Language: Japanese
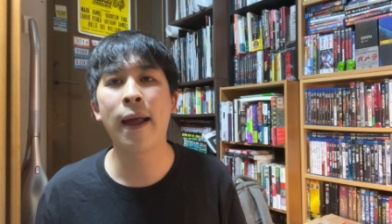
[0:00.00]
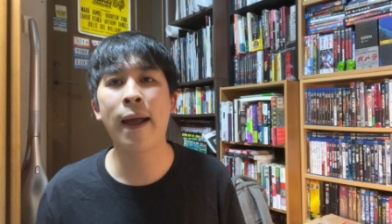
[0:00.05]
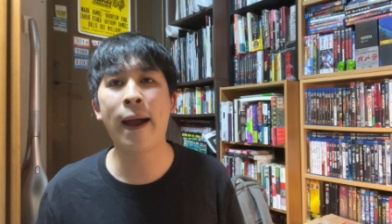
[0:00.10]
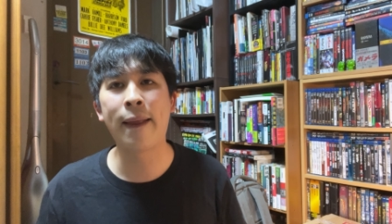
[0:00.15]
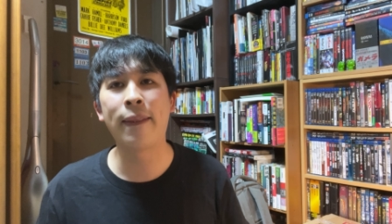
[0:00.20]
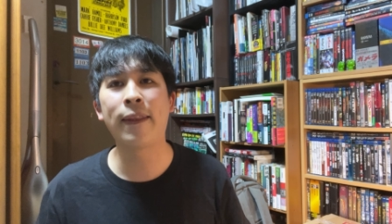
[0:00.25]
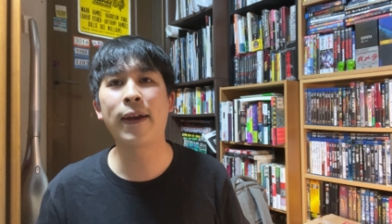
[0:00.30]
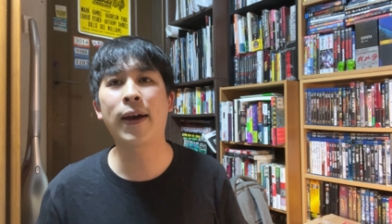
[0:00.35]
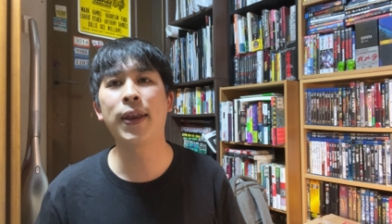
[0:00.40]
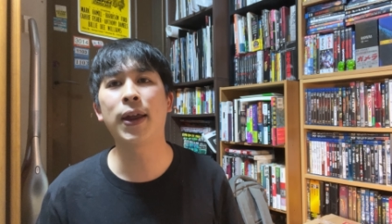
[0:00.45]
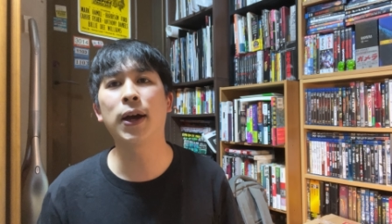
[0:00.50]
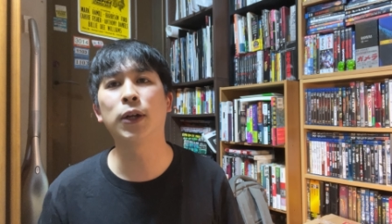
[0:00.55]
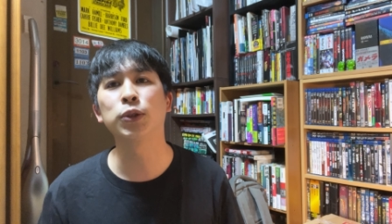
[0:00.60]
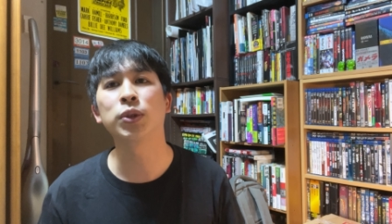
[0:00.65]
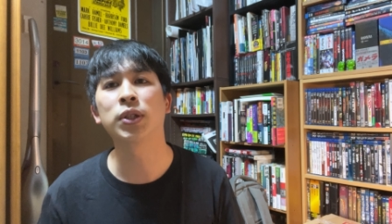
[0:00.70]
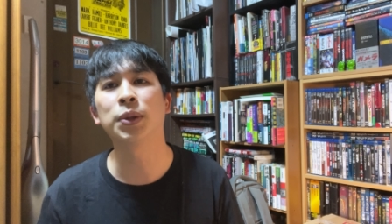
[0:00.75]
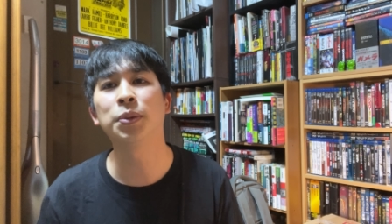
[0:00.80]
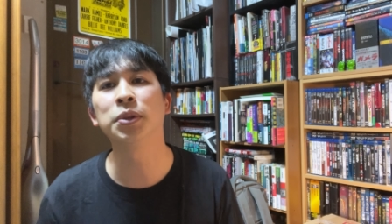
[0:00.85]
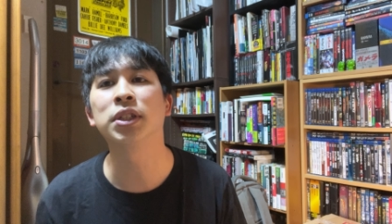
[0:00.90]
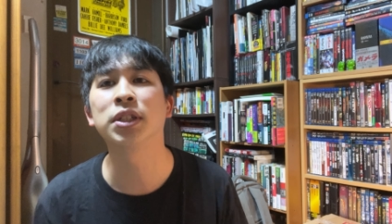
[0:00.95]
はい。なかなかと
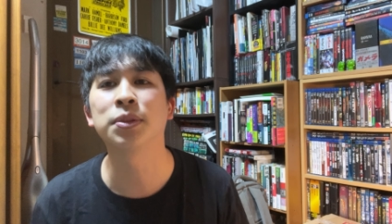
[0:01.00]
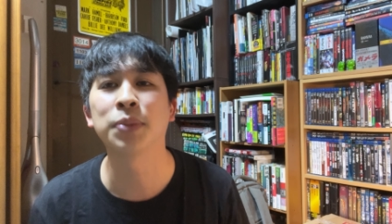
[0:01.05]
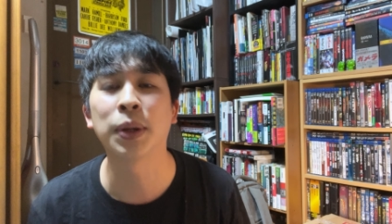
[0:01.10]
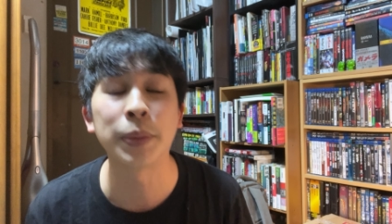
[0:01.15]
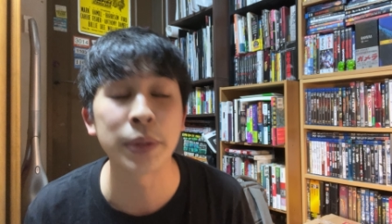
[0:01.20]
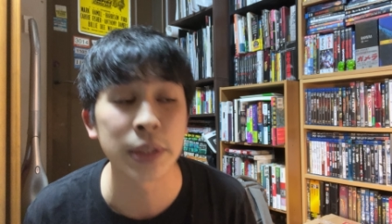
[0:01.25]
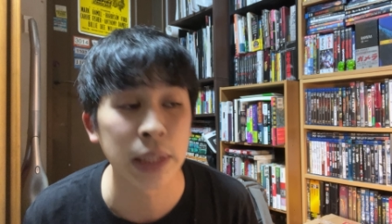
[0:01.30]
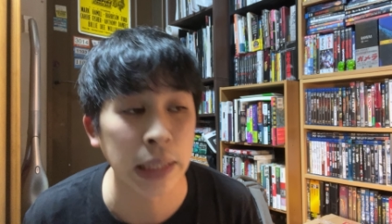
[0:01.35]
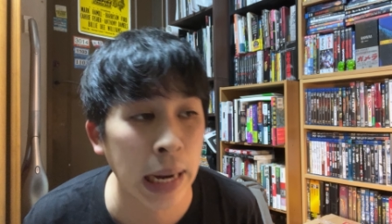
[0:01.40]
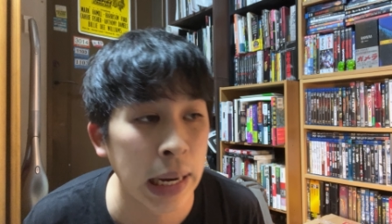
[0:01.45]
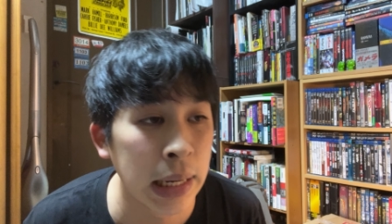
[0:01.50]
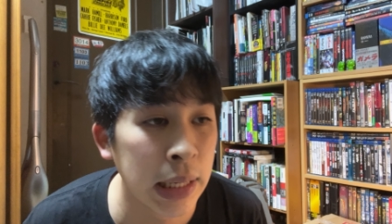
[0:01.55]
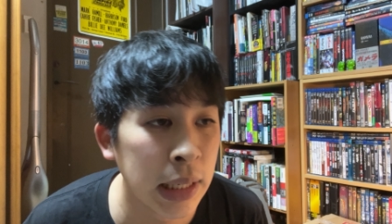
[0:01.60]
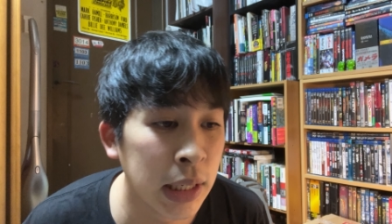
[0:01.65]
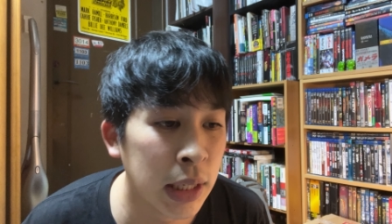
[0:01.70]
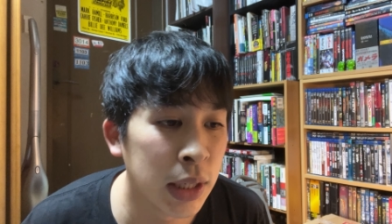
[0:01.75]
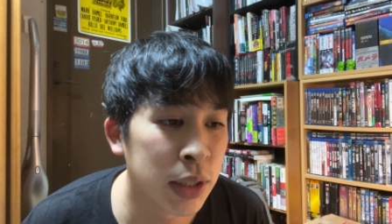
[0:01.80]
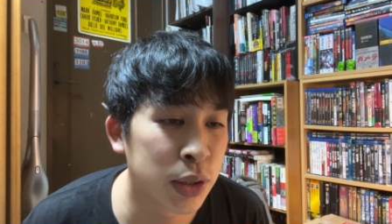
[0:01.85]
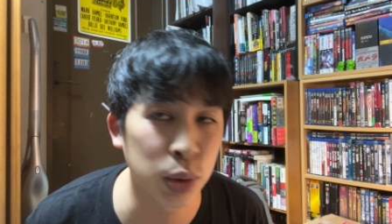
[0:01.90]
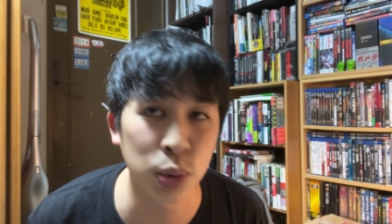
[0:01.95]
喋ってしまいましたが、
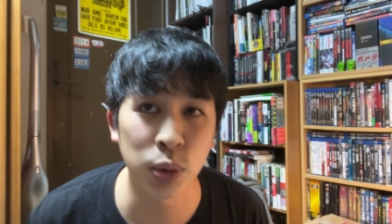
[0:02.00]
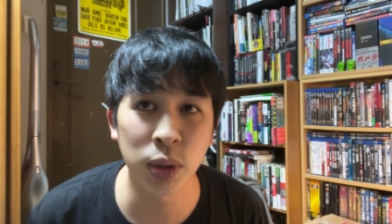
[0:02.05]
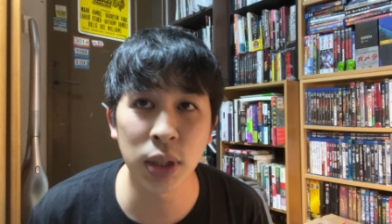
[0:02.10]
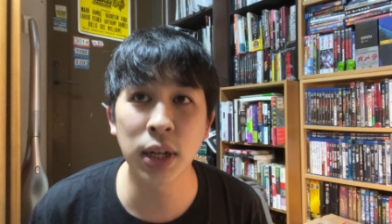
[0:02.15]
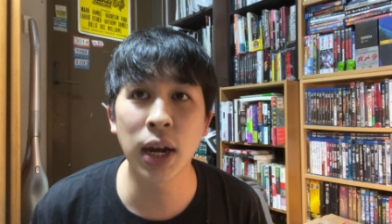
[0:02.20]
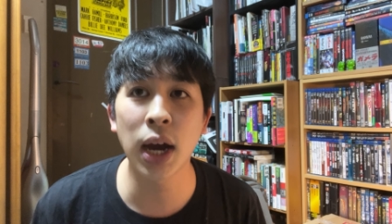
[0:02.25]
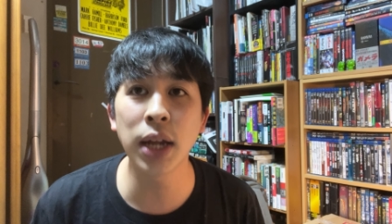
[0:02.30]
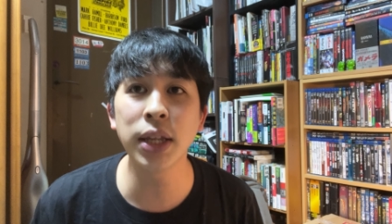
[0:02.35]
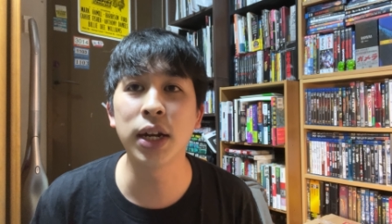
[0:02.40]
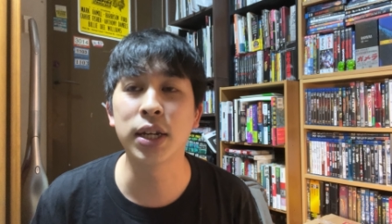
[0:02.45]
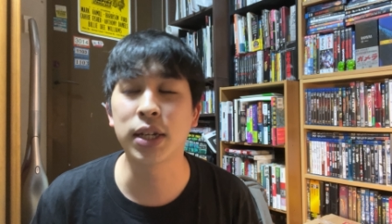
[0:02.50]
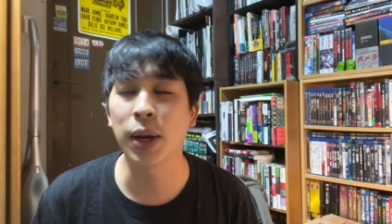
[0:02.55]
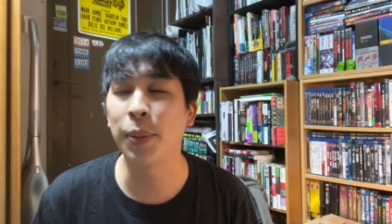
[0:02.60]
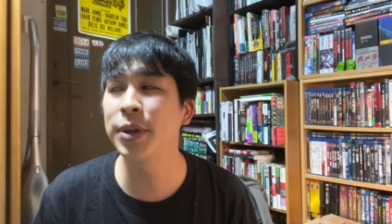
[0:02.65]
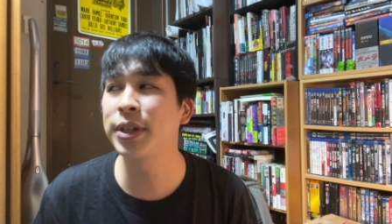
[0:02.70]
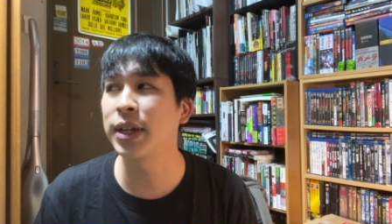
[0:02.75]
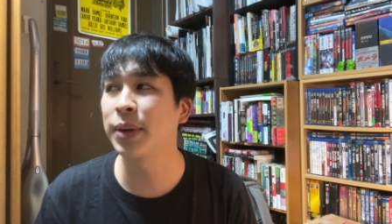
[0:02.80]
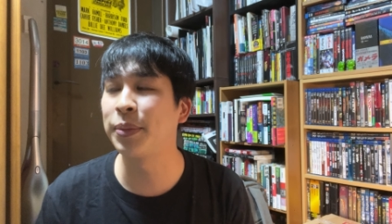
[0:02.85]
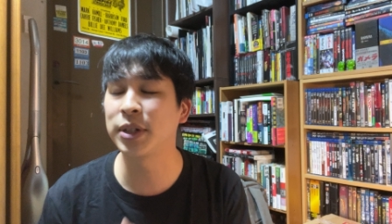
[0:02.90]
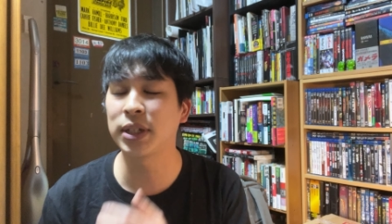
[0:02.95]
ちょっとね、かなり喋っ
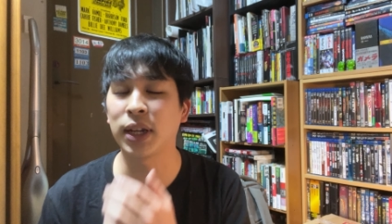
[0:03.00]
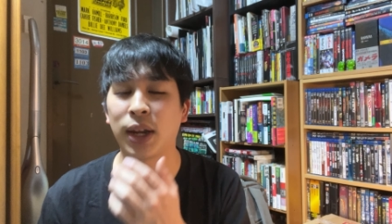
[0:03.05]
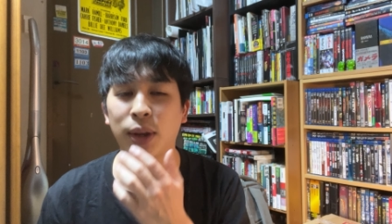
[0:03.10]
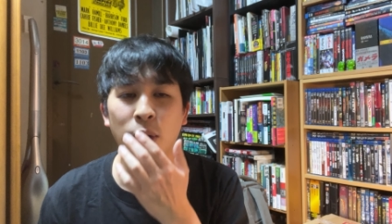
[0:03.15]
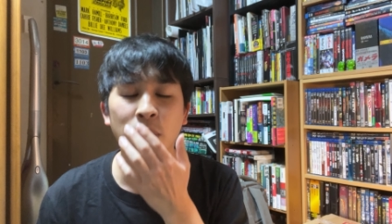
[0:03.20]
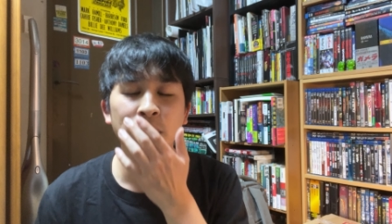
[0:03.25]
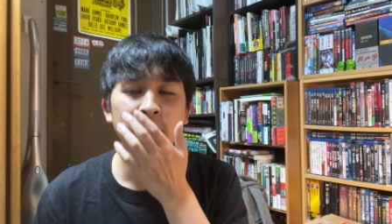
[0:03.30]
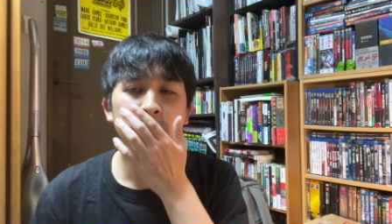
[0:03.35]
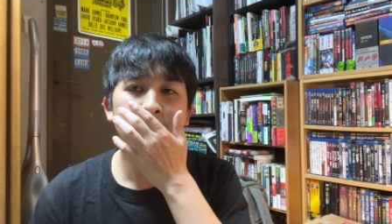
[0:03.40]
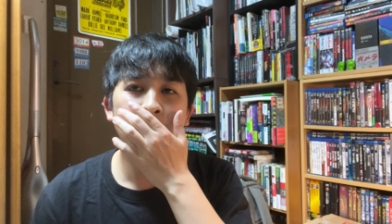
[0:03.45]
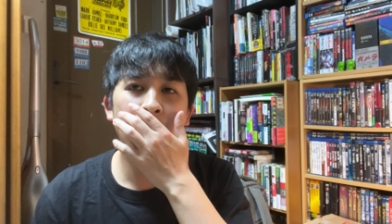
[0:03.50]
ちゃいましたけど、